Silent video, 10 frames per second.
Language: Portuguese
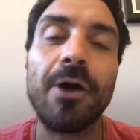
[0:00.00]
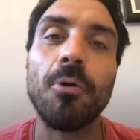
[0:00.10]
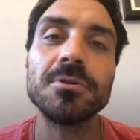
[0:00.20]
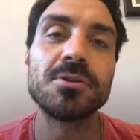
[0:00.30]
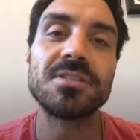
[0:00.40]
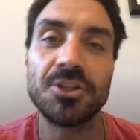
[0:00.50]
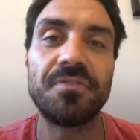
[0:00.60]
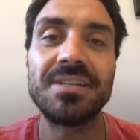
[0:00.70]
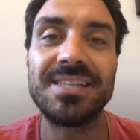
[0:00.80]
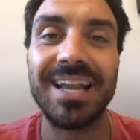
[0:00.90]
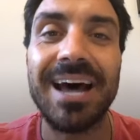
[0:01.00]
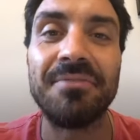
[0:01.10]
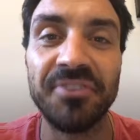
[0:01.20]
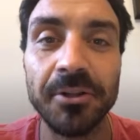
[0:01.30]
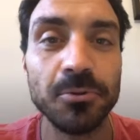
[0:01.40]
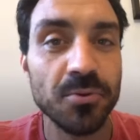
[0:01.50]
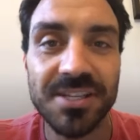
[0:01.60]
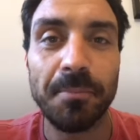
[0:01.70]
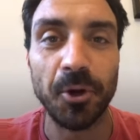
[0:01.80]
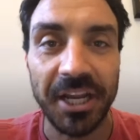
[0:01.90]
É como se você estivesse lavando um
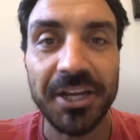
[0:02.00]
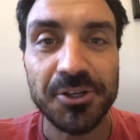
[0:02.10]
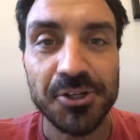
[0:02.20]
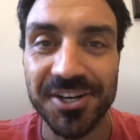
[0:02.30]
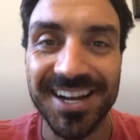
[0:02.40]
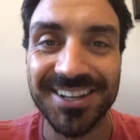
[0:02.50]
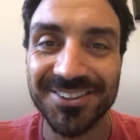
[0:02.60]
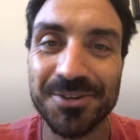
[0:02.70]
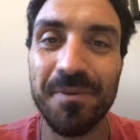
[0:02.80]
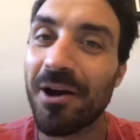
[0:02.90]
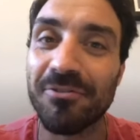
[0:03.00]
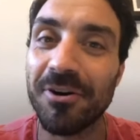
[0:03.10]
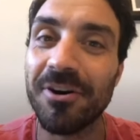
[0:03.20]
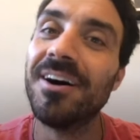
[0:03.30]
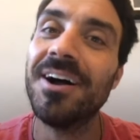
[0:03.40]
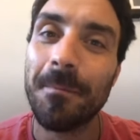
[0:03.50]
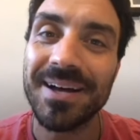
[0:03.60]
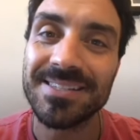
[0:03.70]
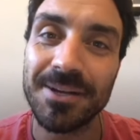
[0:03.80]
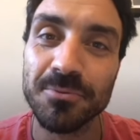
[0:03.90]
sabonete, né? Tipo, ah, eu vou
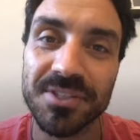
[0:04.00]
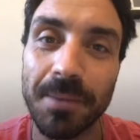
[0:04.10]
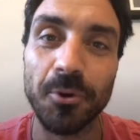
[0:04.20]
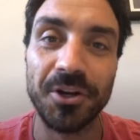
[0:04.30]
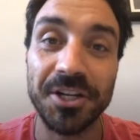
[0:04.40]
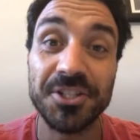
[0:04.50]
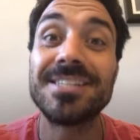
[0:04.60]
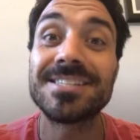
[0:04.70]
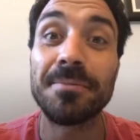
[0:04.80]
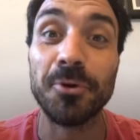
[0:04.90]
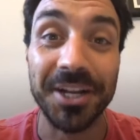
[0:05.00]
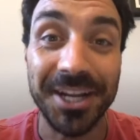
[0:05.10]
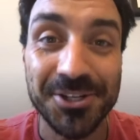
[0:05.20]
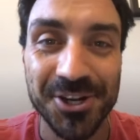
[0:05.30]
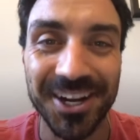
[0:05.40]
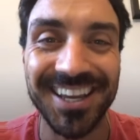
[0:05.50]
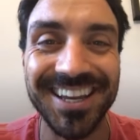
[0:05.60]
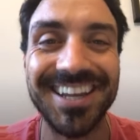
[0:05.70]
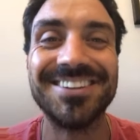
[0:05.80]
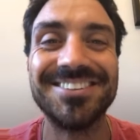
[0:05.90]
passar um sabonete nesse sabonete
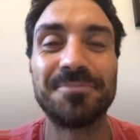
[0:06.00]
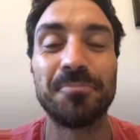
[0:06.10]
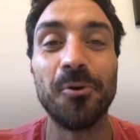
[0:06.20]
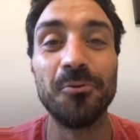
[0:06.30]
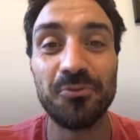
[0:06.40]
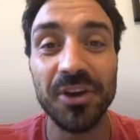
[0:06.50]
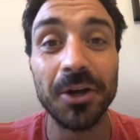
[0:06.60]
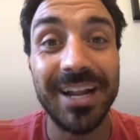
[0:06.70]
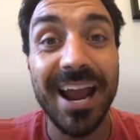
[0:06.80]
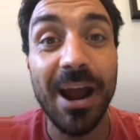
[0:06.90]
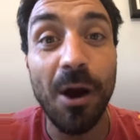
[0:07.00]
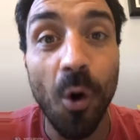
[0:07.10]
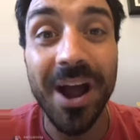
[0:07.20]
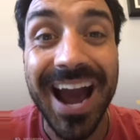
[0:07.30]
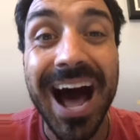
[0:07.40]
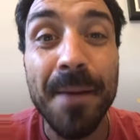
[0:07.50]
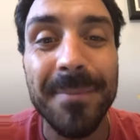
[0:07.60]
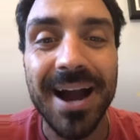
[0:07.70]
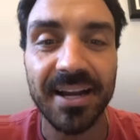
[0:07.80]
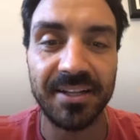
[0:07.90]
aqui. É tipo, o fígado ele é, o, é a
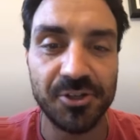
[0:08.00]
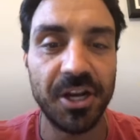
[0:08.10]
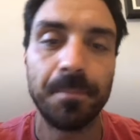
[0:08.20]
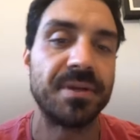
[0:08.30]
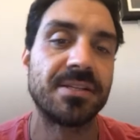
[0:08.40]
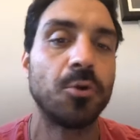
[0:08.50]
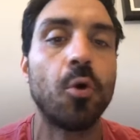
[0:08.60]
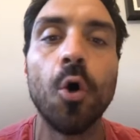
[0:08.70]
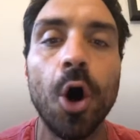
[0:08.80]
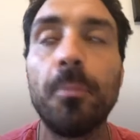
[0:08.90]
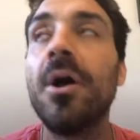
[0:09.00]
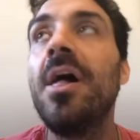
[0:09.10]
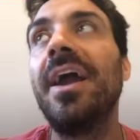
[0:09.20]
máquina de limpeza do corpo,